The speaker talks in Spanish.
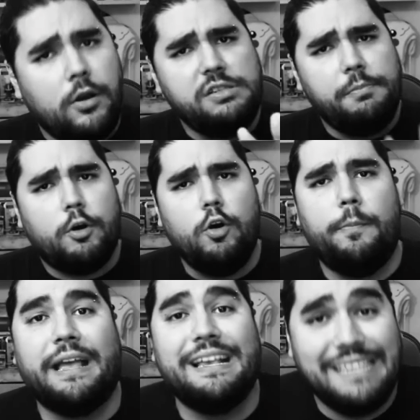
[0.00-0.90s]
no se
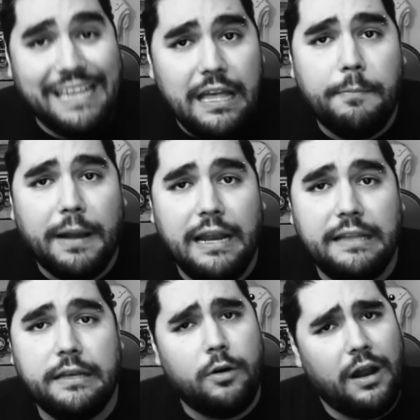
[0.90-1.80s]
preocupen que si quedan
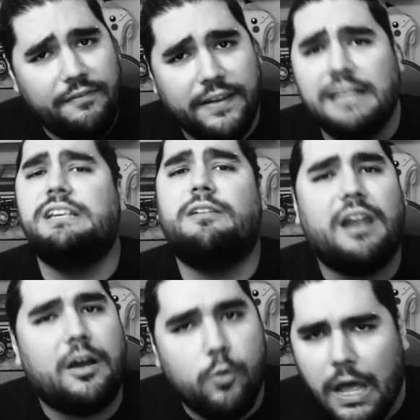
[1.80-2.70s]
paralíticos al final se van
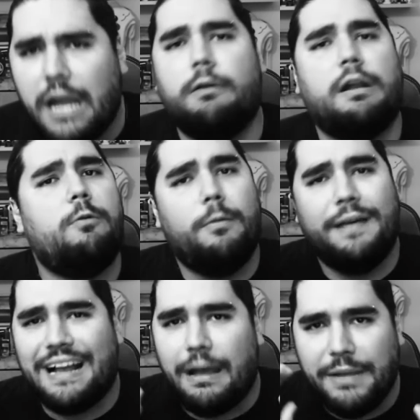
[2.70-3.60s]
a curar y van a
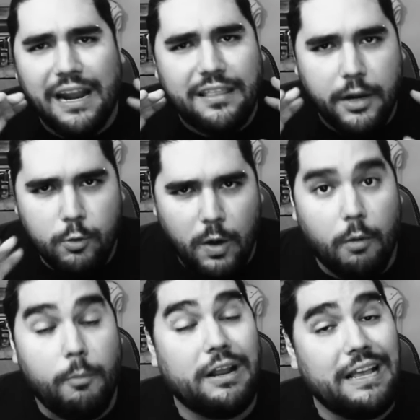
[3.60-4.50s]
volver a caminar de
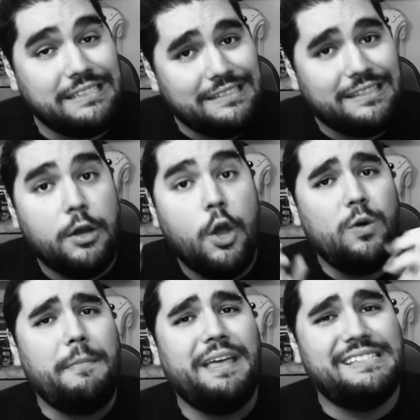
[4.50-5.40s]
nuevo. Porque existe
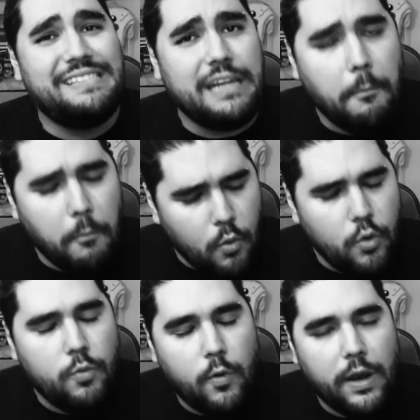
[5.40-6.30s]
una medicina
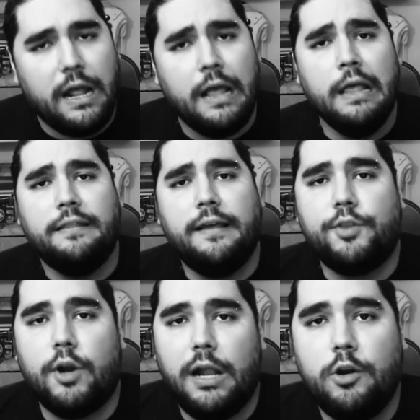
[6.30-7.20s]
muy buena
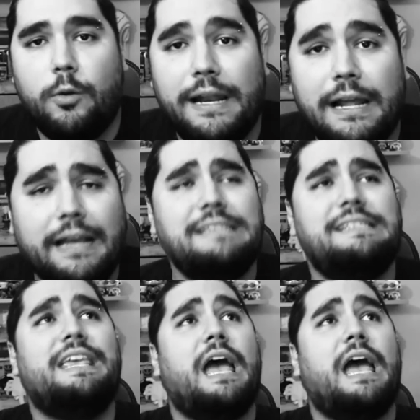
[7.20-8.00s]
dentro de las novelas que se